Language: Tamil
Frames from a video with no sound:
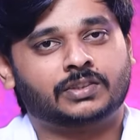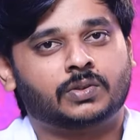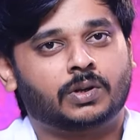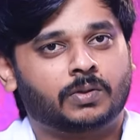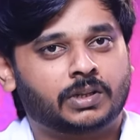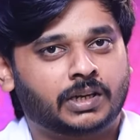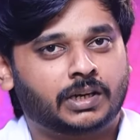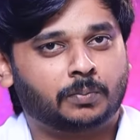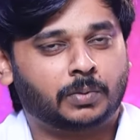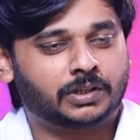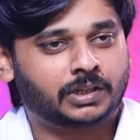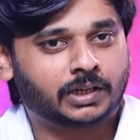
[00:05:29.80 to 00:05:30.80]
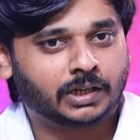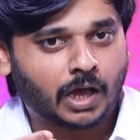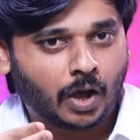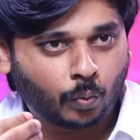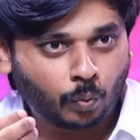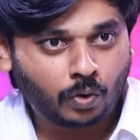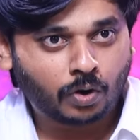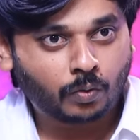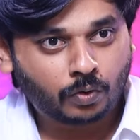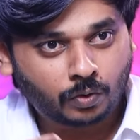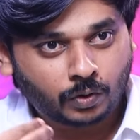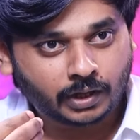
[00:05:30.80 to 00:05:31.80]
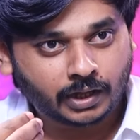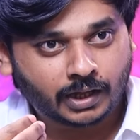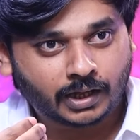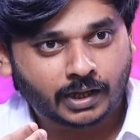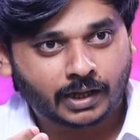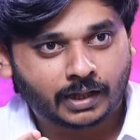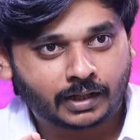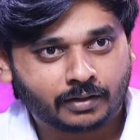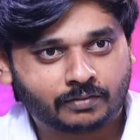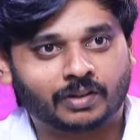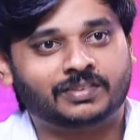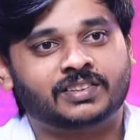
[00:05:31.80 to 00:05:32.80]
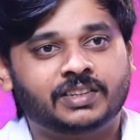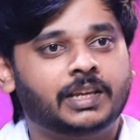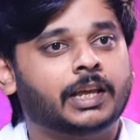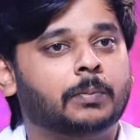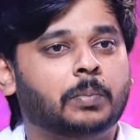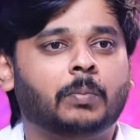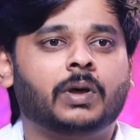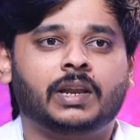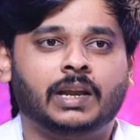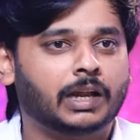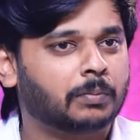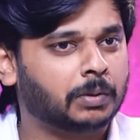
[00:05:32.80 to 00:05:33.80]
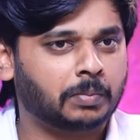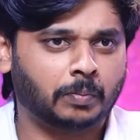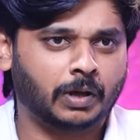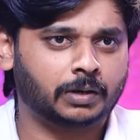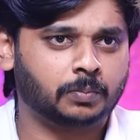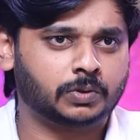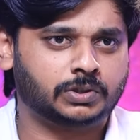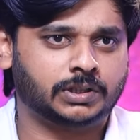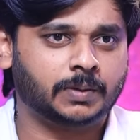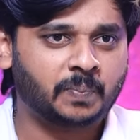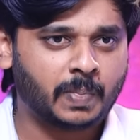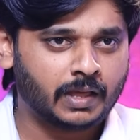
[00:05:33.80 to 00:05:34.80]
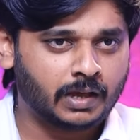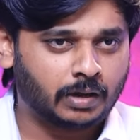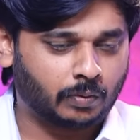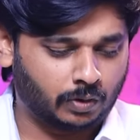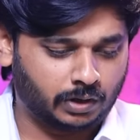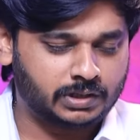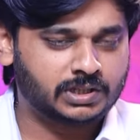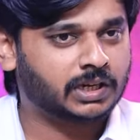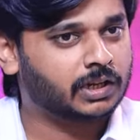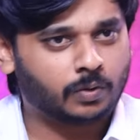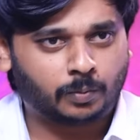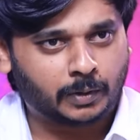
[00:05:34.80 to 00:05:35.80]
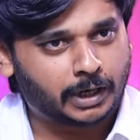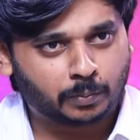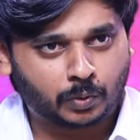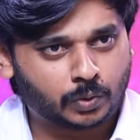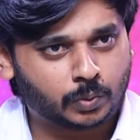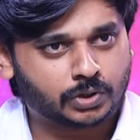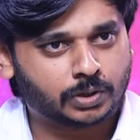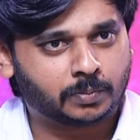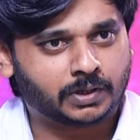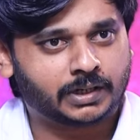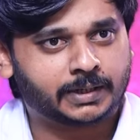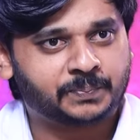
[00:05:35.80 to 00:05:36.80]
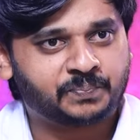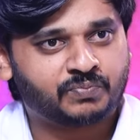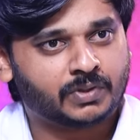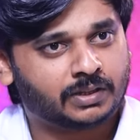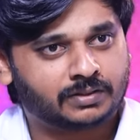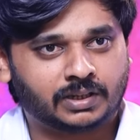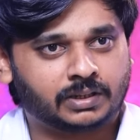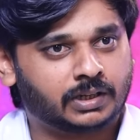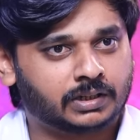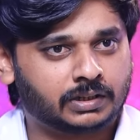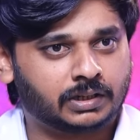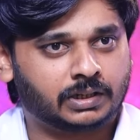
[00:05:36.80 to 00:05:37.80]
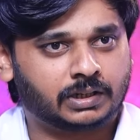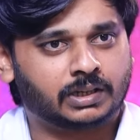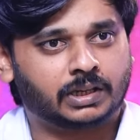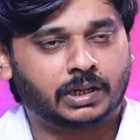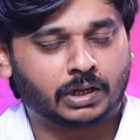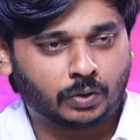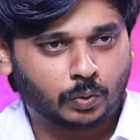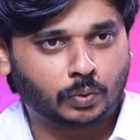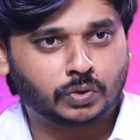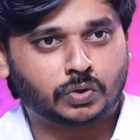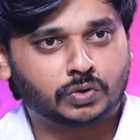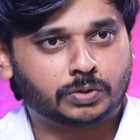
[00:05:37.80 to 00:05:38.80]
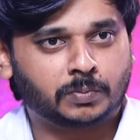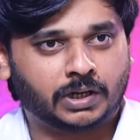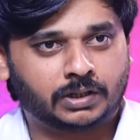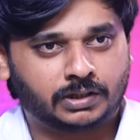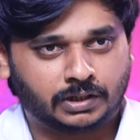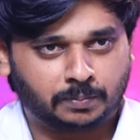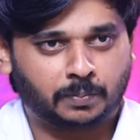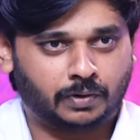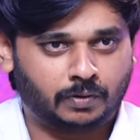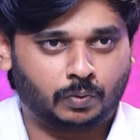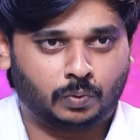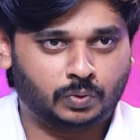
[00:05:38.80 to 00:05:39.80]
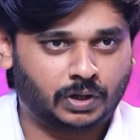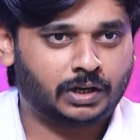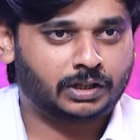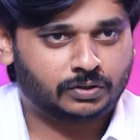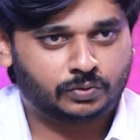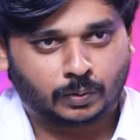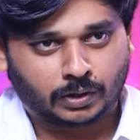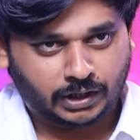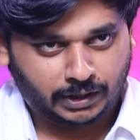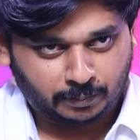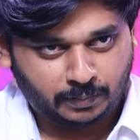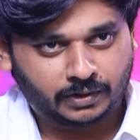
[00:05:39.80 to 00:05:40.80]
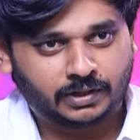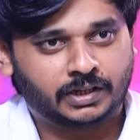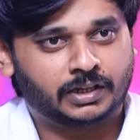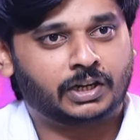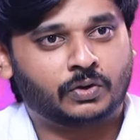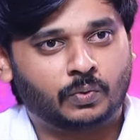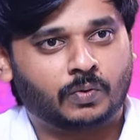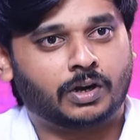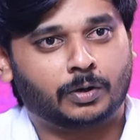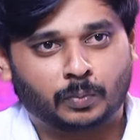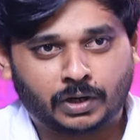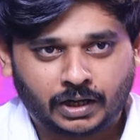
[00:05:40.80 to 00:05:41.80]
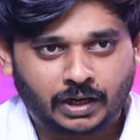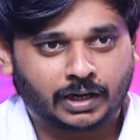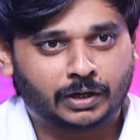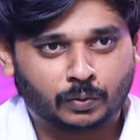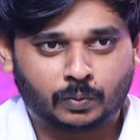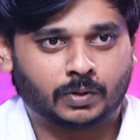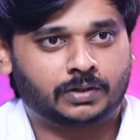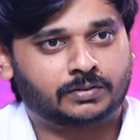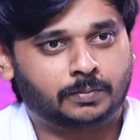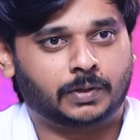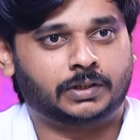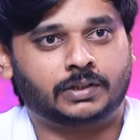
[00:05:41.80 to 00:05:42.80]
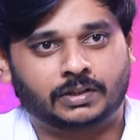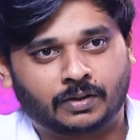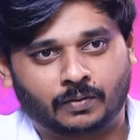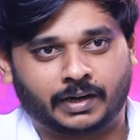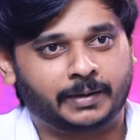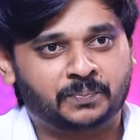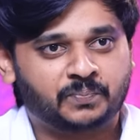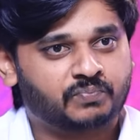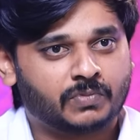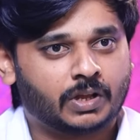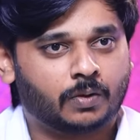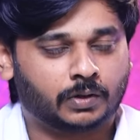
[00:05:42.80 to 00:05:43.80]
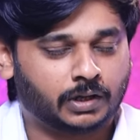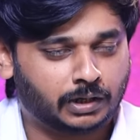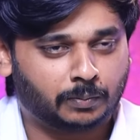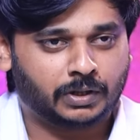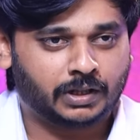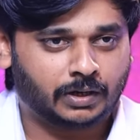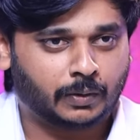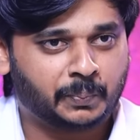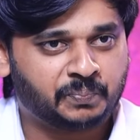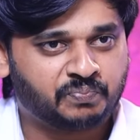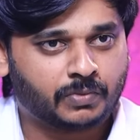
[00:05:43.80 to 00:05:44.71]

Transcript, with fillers: ஆக்சுவலாக வந்து என்னென்னு பார்த்துட்டிங்கன்னா அவங்கவுங்களுடைய வசதிக்கு ஏற்ப மாதிரி எல்லாமே இப்போ மாறிப்போச்சு ஒரு இன்ஜினியர் ஒரு பிளான் போட்டு கொடுத்துருப்பாரு சார் இந்த இடத்துல இருக்குன்னு கொஞ்சம் கொஞ்சமாக இழுத்துட்டு இப்போ ஒரு உதாரணத்துக்கு சொல்கிறேன் இப்போ இந்த இன்டர்வியூக்கு வரக்கு முன்னாடி காலையில் ஒரு வாஸ்து பார்த்துட்டு தான் வரேன் ஓகேங்களா மதியானம்